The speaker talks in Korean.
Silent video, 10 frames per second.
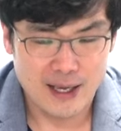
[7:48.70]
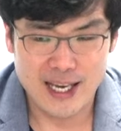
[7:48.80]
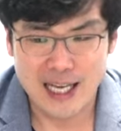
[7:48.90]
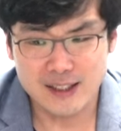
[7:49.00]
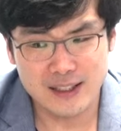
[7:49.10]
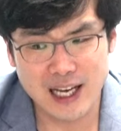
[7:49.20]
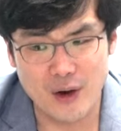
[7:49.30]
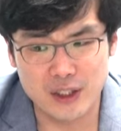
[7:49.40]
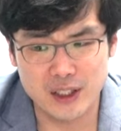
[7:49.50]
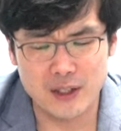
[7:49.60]
이 헤스티아
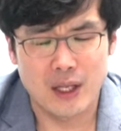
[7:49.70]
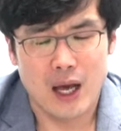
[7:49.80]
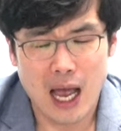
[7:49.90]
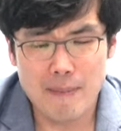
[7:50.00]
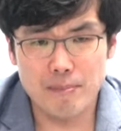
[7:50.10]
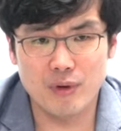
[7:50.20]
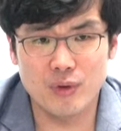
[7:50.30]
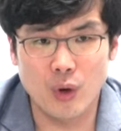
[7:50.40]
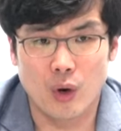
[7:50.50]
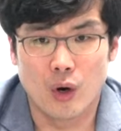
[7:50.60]
여신은 한
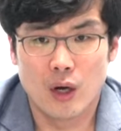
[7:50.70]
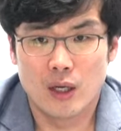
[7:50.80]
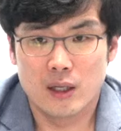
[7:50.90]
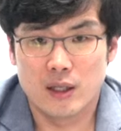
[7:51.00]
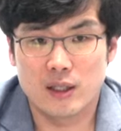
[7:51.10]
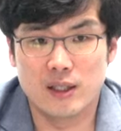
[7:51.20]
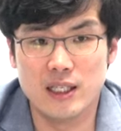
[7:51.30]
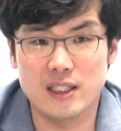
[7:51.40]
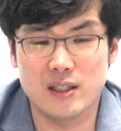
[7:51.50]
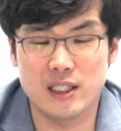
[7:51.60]
번도
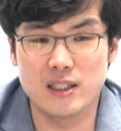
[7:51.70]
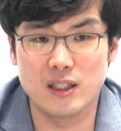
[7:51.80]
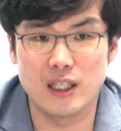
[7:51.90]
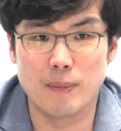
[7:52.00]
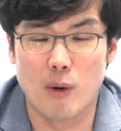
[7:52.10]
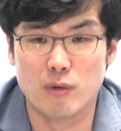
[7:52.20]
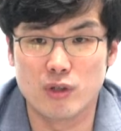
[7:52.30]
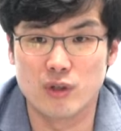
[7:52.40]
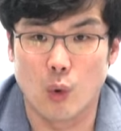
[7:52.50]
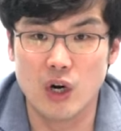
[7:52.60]
그리스 신들이
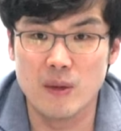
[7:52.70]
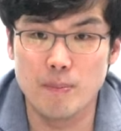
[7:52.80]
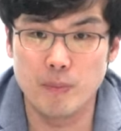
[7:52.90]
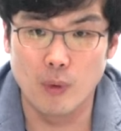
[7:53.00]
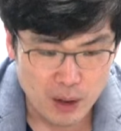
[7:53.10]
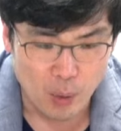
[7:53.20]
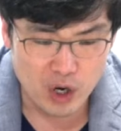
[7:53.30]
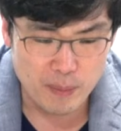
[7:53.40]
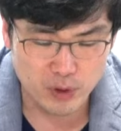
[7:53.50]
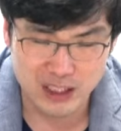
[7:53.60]
머무는 올림,
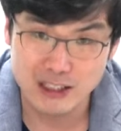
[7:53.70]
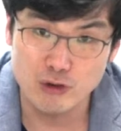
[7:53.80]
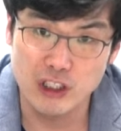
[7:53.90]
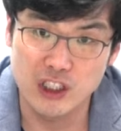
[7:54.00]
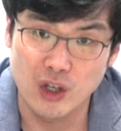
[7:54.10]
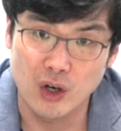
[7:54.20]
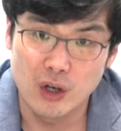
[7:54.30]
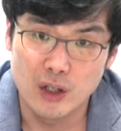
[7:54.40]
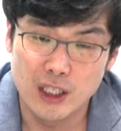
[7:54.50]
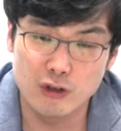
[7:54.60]
올림포스 신궁 있죠.
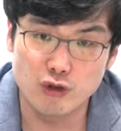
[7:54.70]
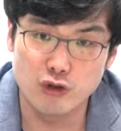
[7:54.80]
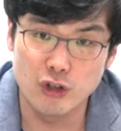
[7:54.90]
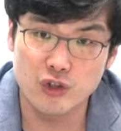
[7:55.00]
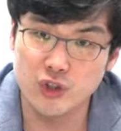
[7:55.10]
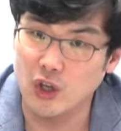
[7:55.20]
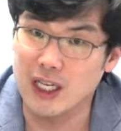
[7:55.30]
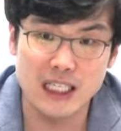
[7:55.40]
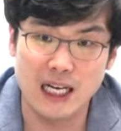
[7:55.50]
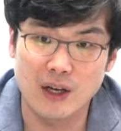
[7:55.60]
이 궁을
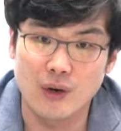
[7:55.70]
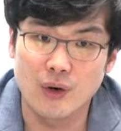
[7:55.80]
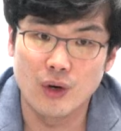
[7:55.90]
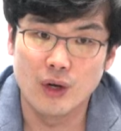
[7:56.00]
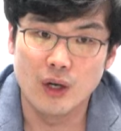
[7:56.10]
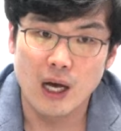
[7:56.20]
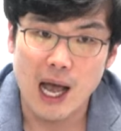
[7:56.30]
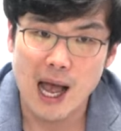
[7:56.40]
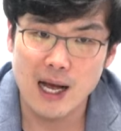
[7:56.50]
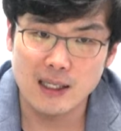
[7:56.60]
떠나지 않아요.
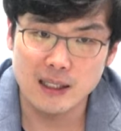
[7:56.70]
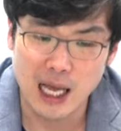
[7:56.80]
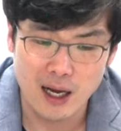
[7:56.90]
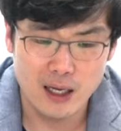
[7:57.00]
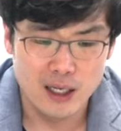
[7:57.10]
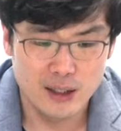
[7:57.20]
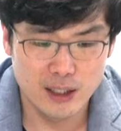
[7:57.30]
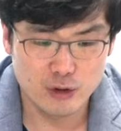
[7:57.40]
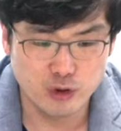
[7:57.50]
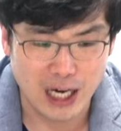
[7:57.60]
항상
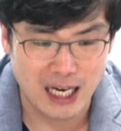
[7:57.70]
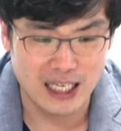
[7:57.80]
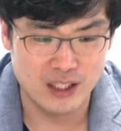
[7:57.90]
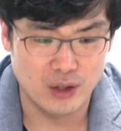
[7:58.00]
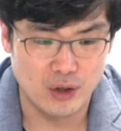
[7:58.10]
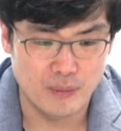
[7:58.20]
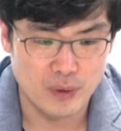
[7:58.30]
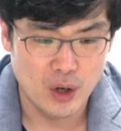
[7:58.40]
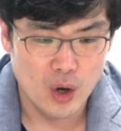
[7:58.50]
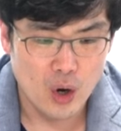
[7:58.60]
이 궁 안에 있어요.
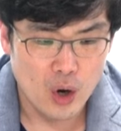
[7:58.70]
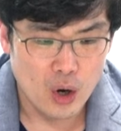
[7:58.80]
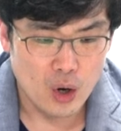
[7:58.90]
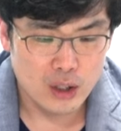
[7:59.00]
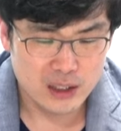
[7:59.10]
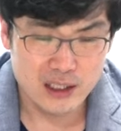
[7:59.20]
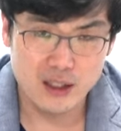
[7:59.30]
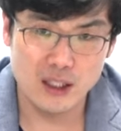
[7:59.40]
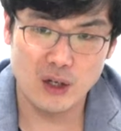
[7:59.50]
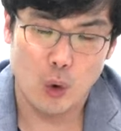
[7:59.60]

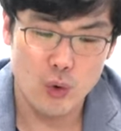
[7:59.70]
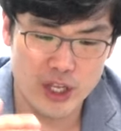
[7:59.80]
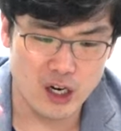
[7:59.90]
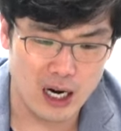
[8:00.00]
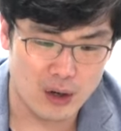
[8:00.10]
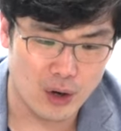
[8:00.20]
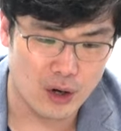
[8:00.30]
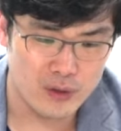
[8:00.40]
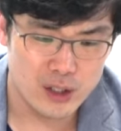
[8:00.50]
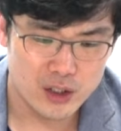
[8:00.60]
신들이 혼인을
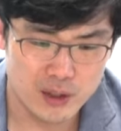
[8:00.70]
하건